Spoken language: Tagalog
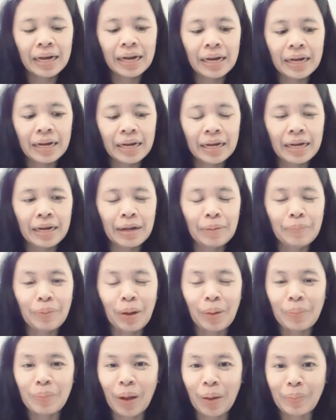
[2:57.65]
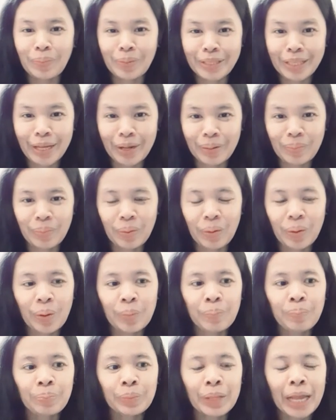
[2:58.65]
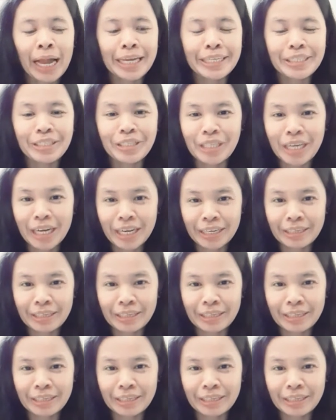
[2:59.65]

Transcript: uh, pagpapatakbo, ay tsak